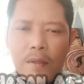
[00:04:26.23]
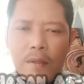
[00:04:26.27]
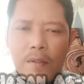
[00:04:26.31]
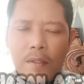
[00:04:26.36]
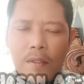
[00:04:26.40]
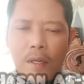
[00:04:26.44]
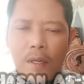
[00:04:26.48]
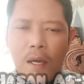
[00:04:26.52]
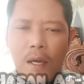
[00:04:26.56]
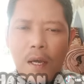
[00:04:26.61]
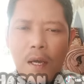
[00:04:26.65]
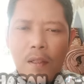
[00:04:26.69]

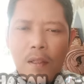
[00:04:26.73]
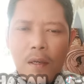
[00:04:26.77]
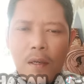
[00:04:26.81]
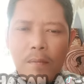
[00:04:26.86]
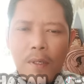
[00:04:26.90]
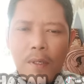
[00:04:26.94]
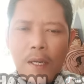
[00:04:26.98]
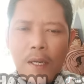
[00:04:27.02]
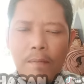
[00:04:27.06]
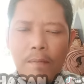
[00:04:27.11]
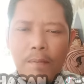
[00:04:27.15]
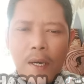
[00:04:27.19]
Setelah Allah
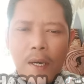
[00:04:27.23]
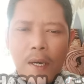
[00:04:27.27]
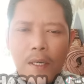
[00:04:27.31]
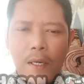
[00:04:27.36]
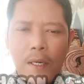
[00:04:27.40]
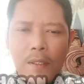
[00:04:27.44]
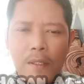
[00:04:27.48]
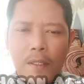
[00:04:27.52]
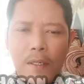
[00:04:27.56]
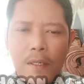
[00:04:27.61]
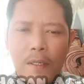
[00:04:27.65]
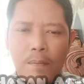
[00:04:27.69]

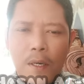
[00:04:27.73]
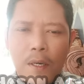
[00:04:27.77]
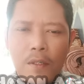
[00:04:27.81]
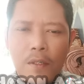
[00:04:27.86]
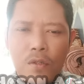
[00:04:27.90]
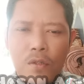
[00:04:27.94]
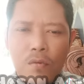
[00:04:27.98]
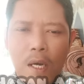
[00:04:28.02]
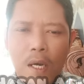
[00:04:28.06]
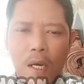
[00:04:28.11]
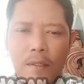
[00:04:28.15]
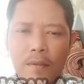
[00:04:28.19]
menampakkan
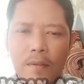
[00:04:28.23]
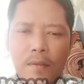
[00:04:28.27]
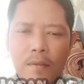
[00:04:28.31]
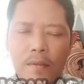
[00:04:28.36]
kepalsuan